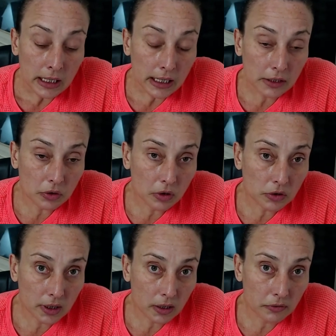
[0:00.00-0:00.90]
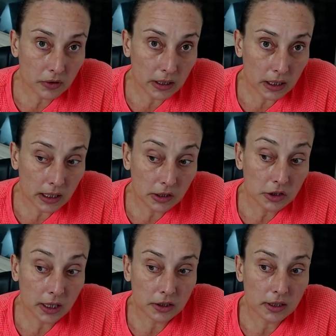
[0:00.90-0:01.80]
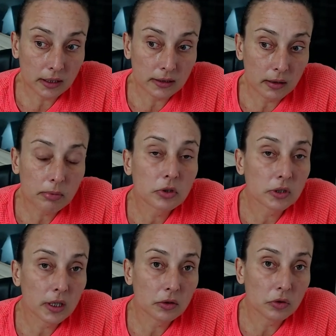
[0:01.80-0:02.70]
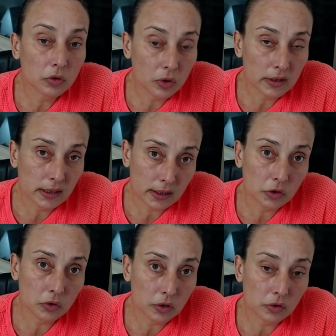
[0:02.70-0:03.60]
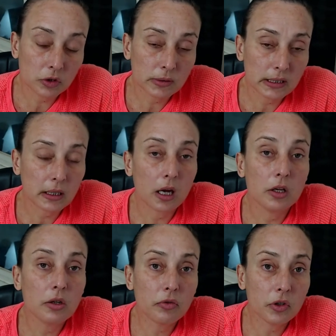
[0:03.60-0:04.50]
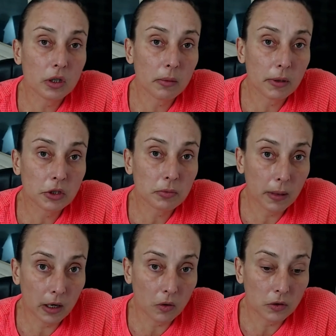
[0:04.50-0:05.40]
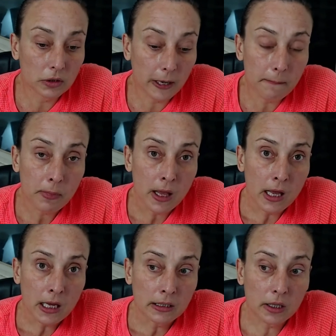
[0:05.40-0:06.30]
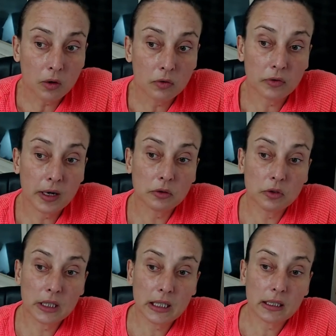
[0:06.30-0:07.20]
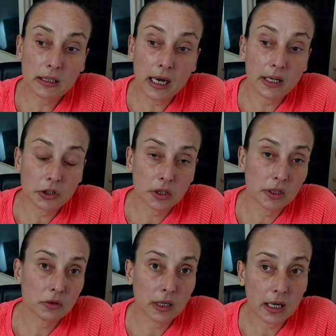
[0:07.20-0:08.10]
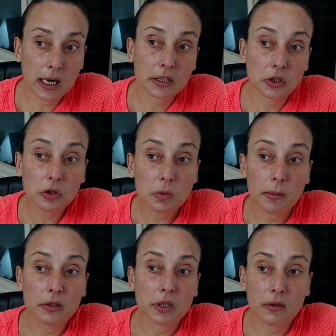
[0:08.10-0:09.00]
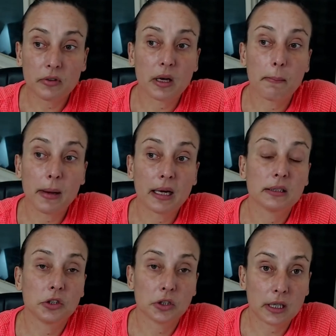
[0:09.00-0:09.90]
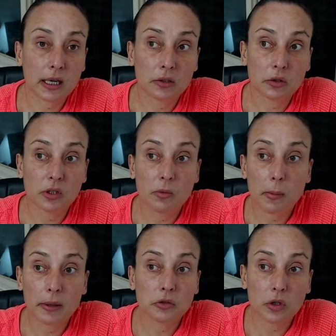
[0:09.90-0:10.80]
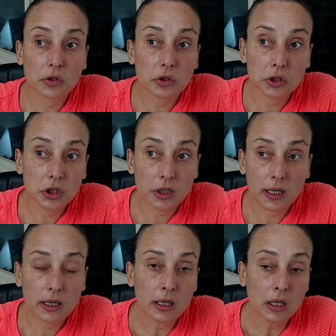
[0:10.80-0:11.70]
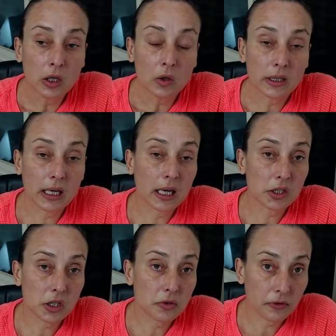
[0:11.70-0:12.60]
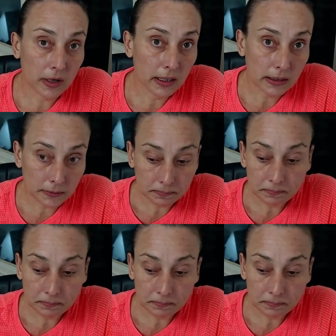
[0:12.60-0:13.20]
Isso não significa que ele já está 100% em todas essas situações, mas ele está infinitamente melhor, tá? Então, o fato dele estar tá restrito na caixa, nos momentos que ele fica mais agitado, que são momentos durante o dia, o que, que a gente faz?